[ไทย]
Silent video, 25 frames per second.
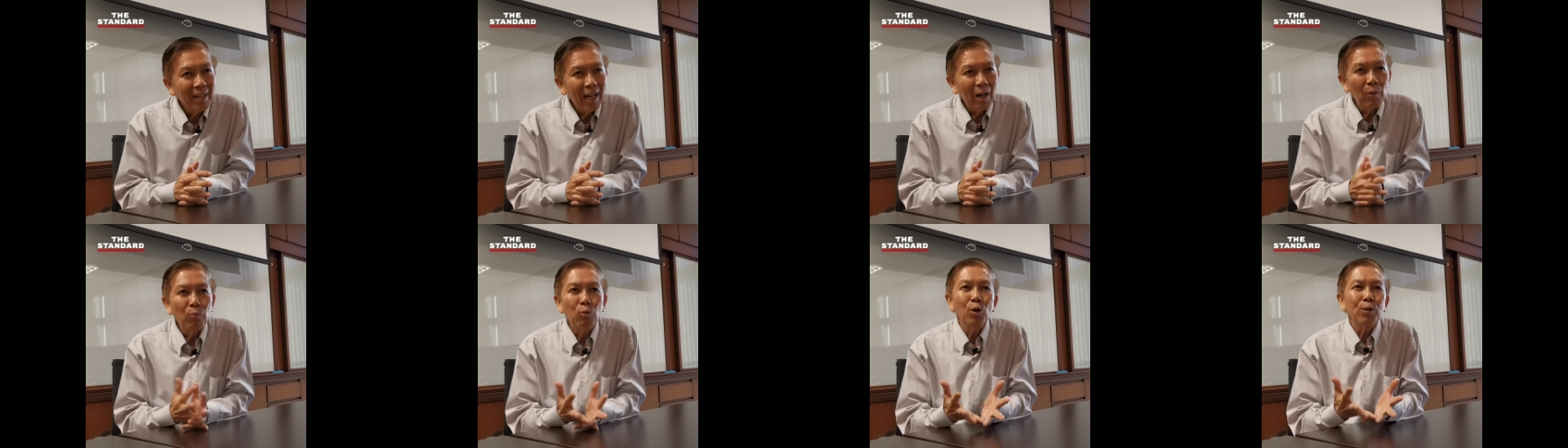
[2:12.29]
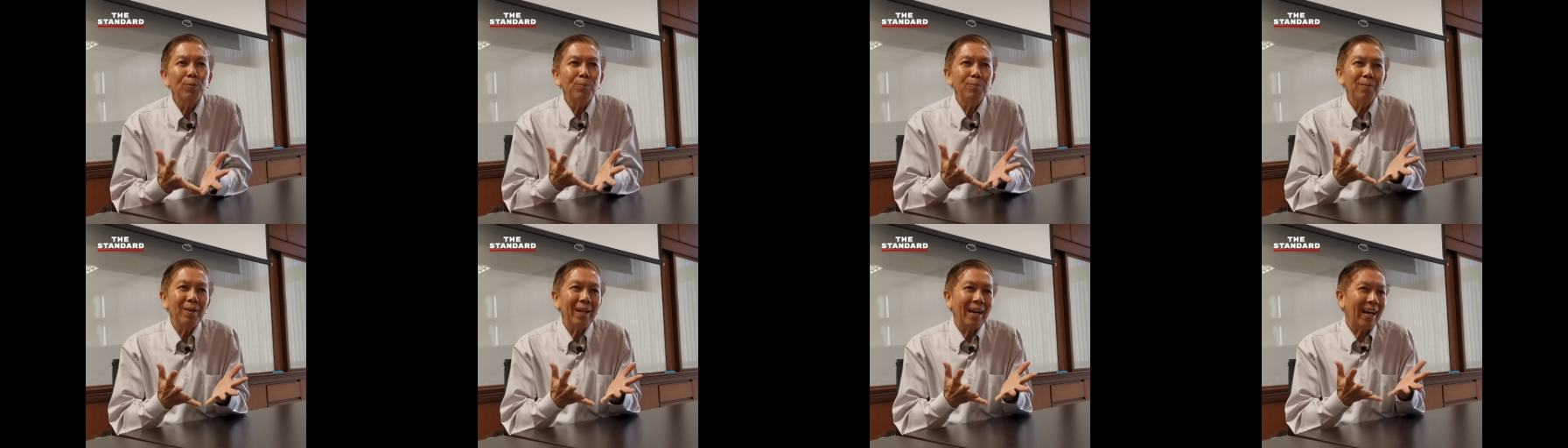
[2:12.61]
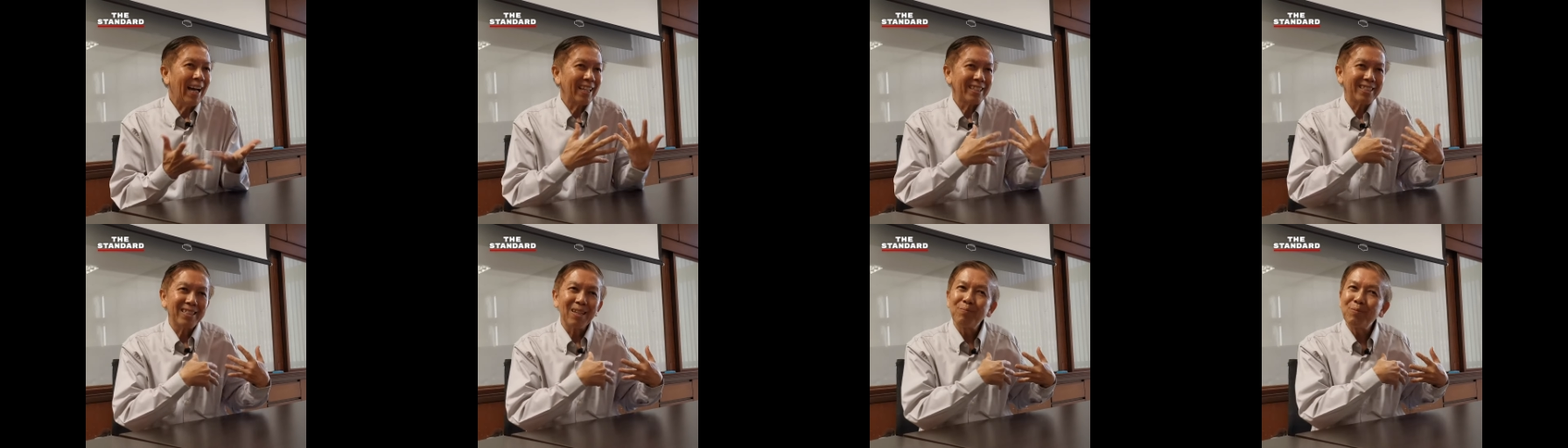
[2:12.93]
อาวุธ
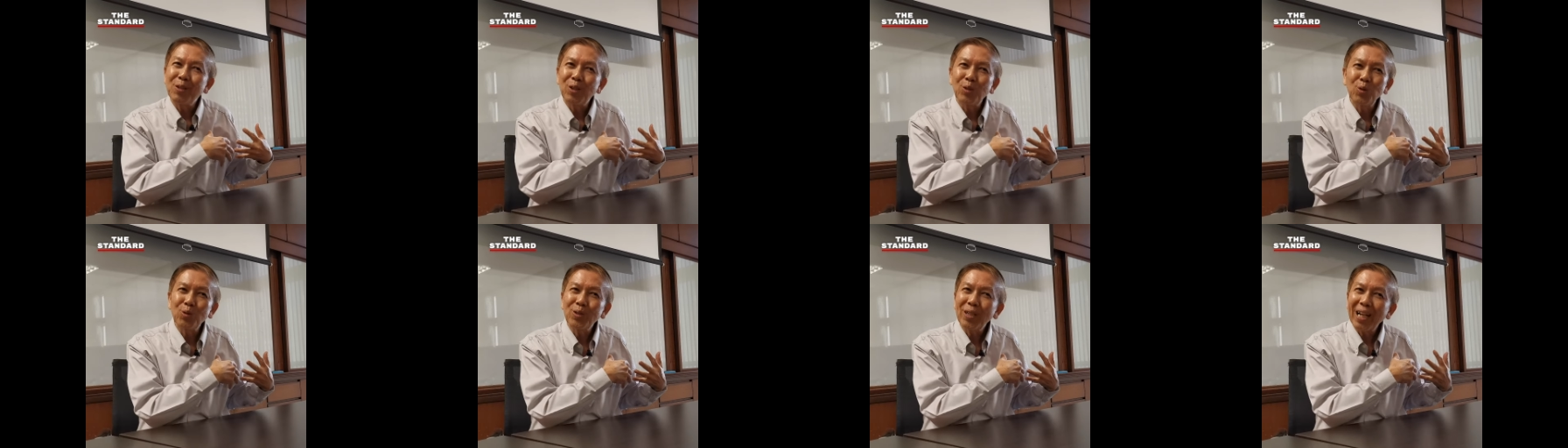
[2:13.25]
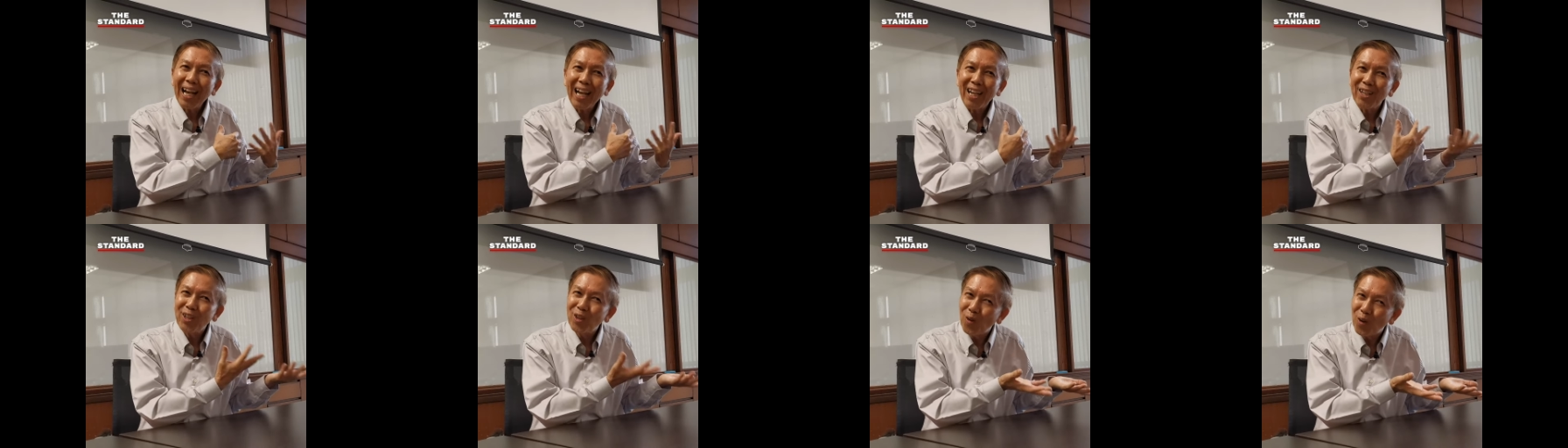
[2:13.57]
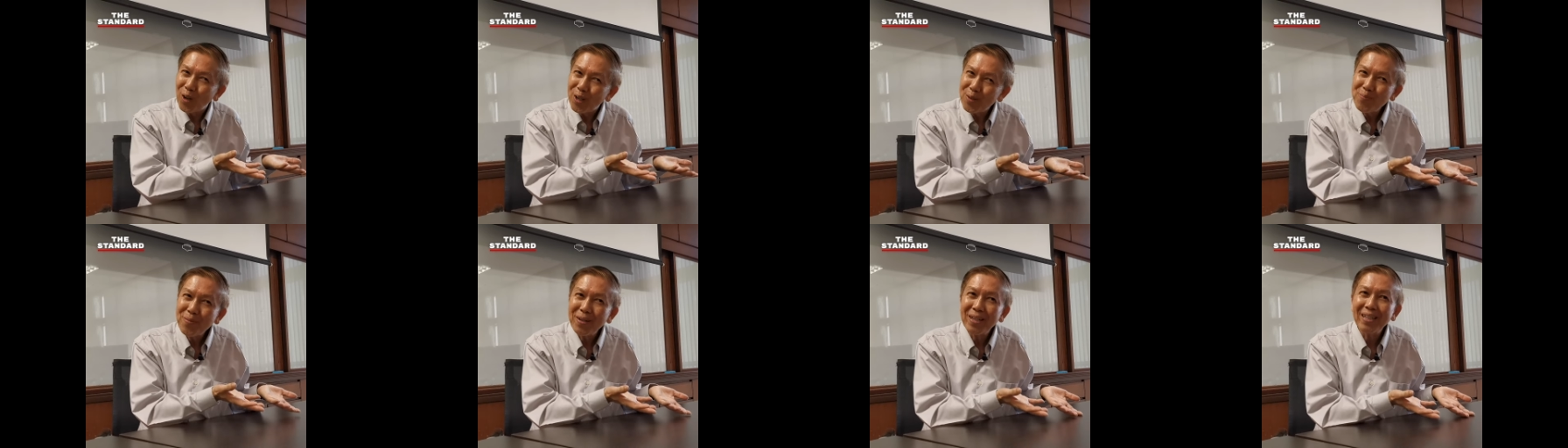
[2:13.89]
อาจจะมีคุณค่า
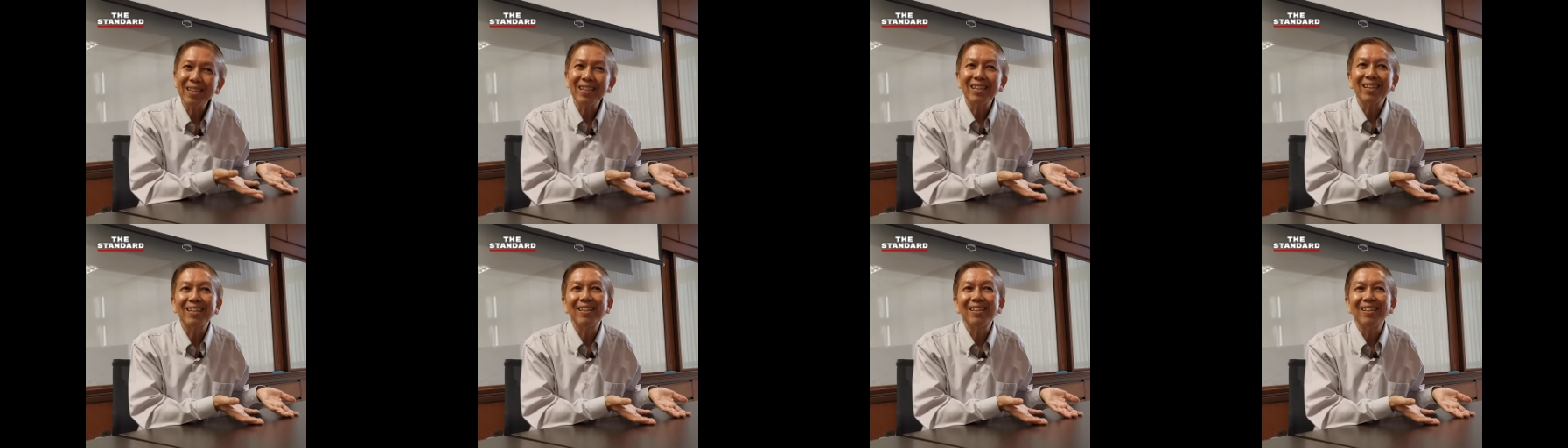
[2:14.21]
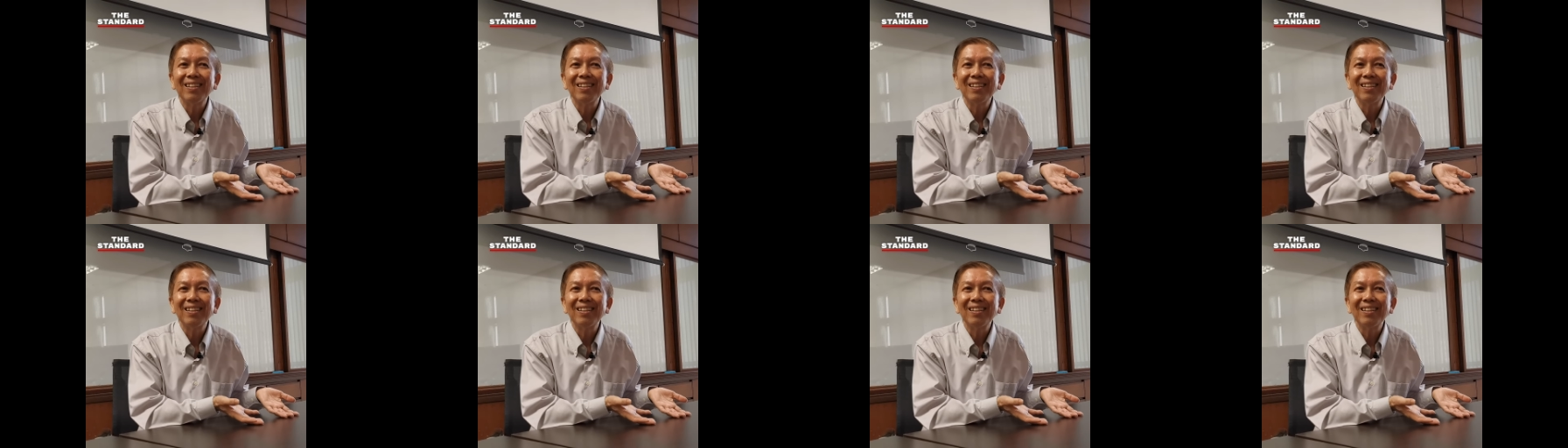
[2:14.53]
น้อยมาก